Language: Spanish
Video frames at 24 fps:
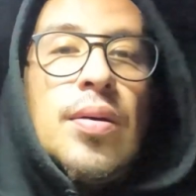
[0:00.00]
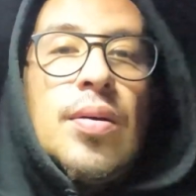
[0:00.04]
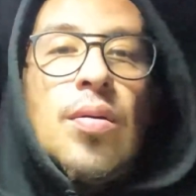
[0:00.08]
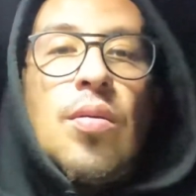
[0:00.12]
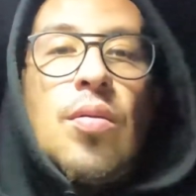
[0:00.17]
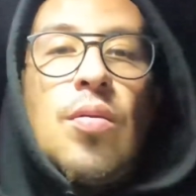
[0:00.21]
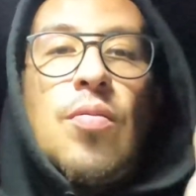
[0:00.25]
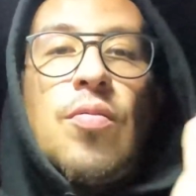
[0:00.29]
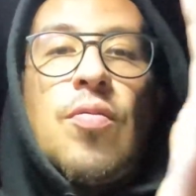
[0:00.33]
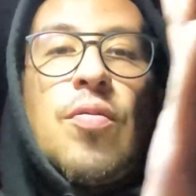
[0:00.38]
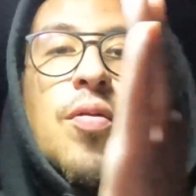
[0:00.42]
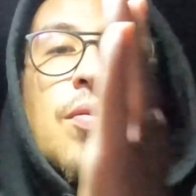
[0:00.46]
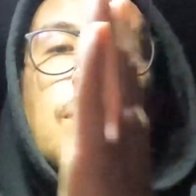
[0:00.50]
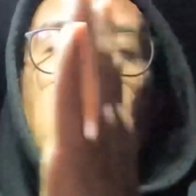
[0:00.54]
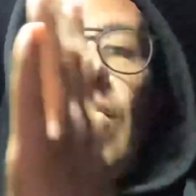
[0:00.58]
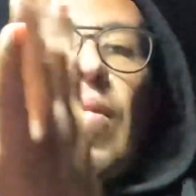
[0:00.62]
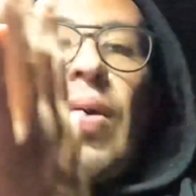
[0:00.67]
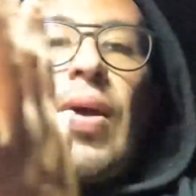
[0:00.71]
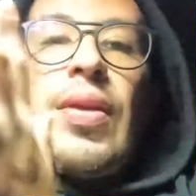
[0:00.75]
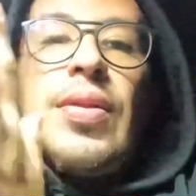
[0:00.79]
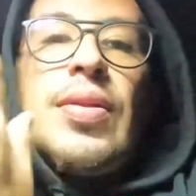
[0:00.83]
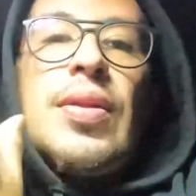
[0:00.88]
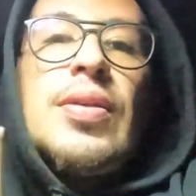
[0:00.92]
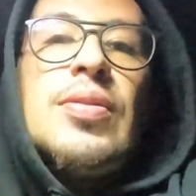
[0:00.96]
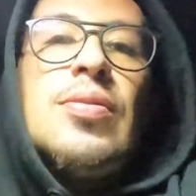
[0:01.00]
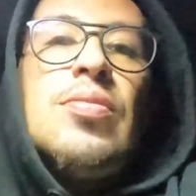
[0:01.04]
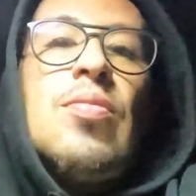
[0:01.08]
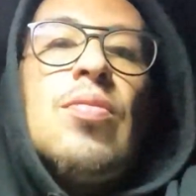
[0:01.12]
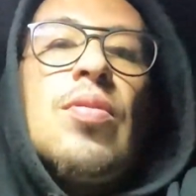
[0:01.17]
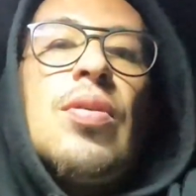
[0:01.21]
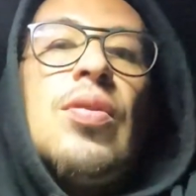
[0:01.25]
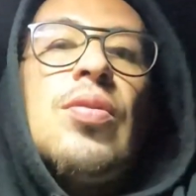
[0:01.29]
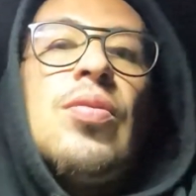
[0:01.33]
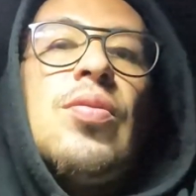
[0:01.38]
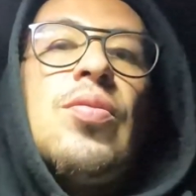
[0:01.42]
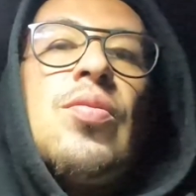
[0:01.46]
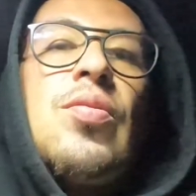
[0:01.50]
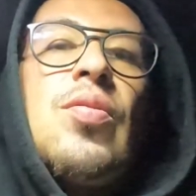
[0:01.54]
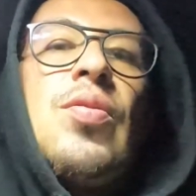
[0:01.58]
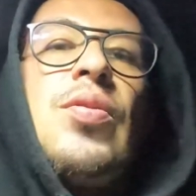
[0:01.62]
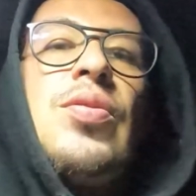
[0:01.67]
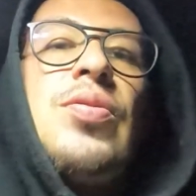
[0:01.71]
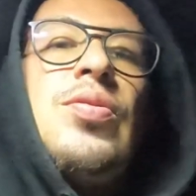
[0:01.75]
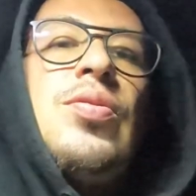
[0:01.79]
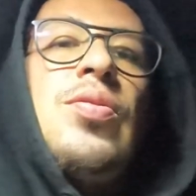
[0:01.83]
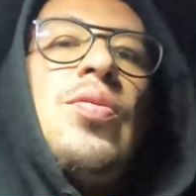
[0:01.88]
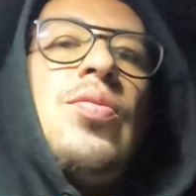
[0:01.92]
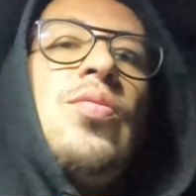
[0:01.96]
conforme vaya transcurriendo
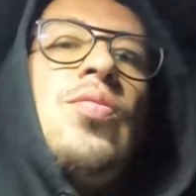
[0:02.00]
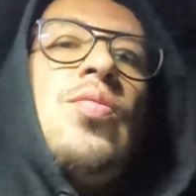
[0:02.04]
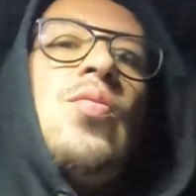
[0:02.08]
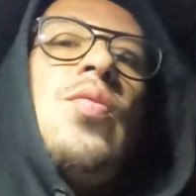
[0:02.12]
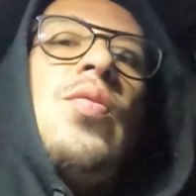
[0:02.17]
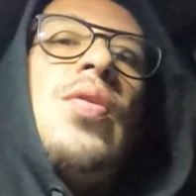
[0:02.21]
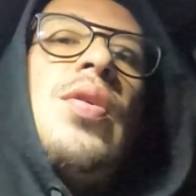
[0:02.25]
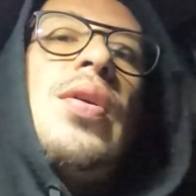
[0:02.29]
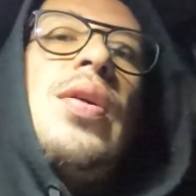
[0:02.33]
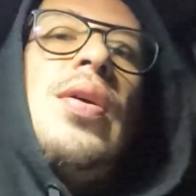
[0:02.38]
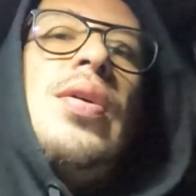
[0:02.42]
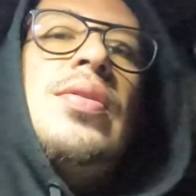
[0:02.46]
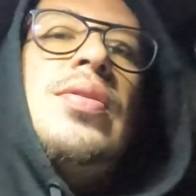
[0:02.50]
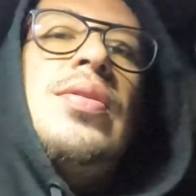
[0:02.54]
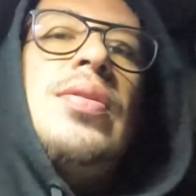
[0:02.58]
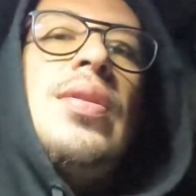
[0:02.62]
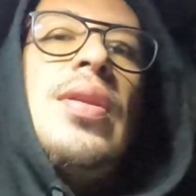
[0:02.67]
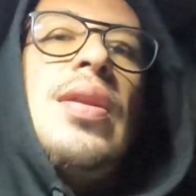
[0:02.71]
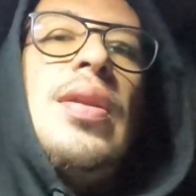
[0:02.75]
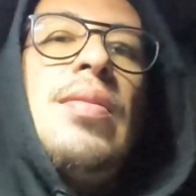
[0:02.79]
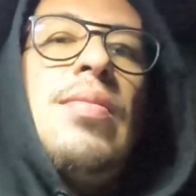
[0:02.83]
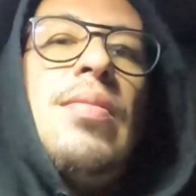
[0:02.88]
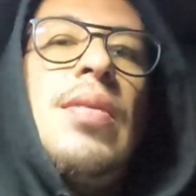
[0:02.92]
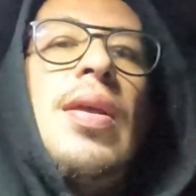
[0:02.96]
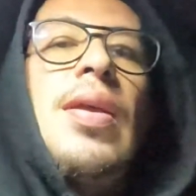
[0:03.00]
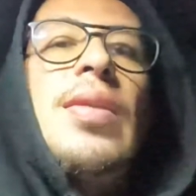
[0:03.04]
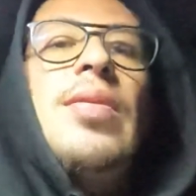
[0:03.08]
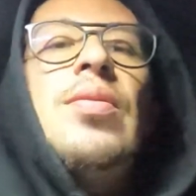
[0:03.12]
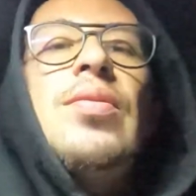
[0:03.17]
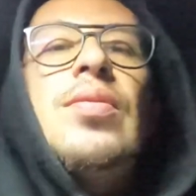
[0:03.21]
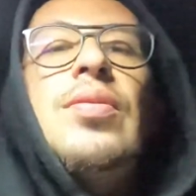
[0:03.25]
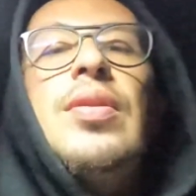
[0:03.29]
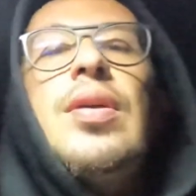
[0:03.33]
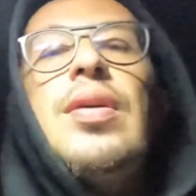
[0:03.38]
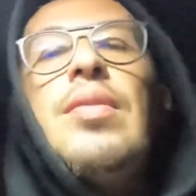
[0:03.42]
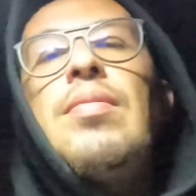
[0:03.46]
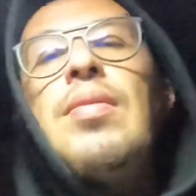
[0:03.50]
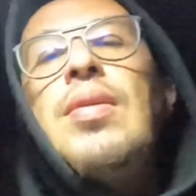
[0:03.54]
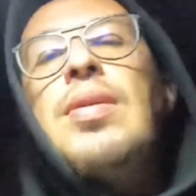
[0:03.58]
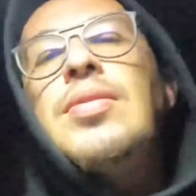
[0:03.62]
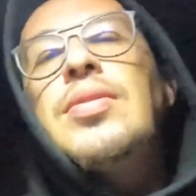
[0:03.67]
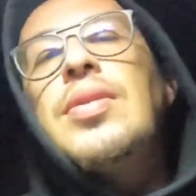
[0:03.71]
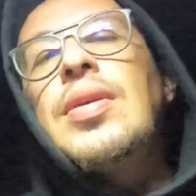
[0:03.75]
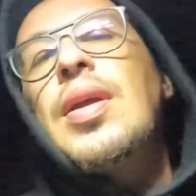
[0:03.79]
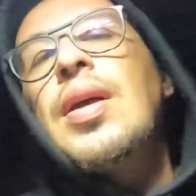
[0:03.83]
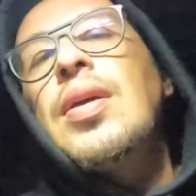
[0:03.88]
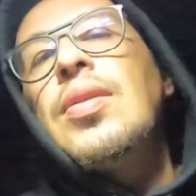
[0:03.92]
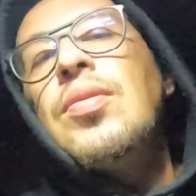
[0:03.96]
todo esto, tú vayas liberándote y
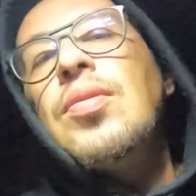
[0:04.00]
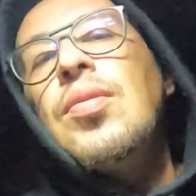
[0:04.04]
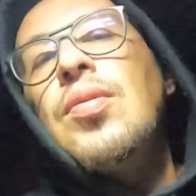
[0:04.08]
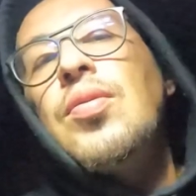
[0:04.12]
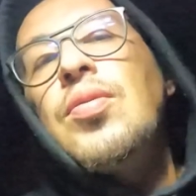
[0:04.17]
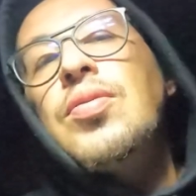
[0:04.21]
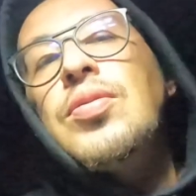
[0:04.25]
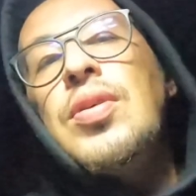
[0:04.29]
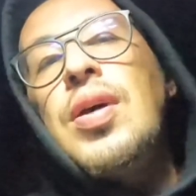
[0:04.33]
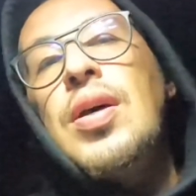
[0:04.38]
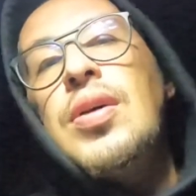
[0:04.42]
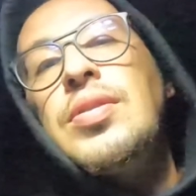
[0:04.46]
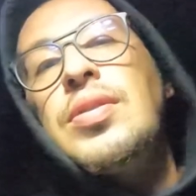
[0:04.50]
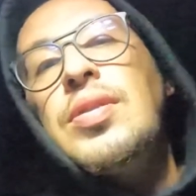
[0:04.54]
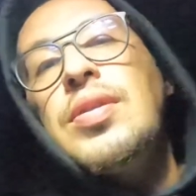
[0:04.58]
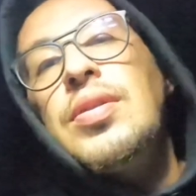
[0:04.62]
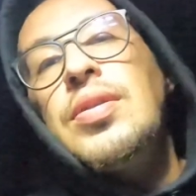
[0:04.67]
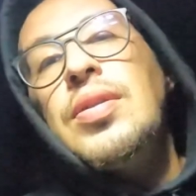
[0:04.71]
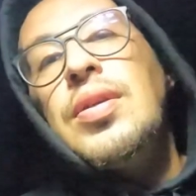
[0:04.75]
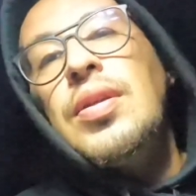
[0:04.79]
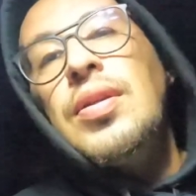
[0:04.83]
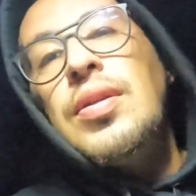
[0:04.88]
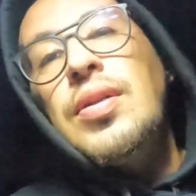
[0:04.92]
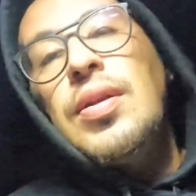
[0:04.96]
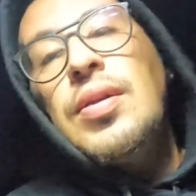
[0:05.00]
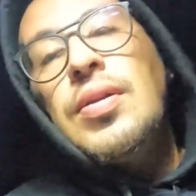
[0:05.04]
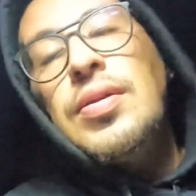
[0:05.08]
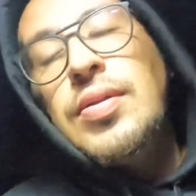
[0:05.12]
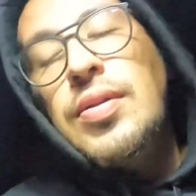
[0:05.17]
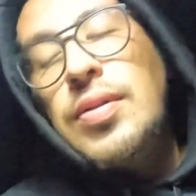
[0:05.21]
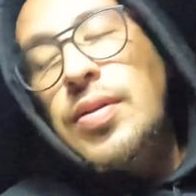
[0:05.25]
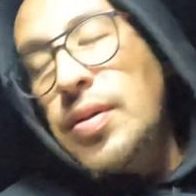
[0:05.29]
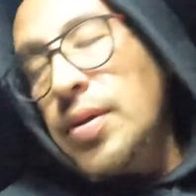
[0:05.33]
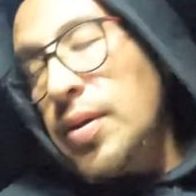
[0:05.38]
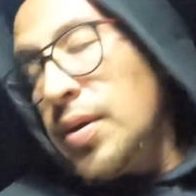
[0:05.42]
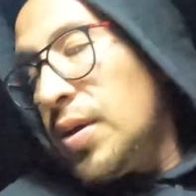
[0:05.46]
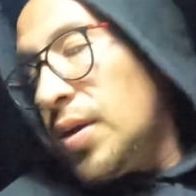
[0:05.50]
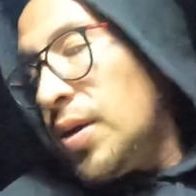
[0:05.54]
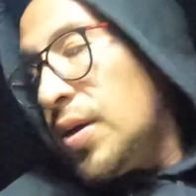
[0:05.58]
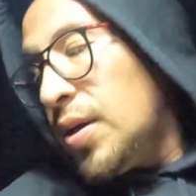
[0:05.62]
vayas creando cosas distintas.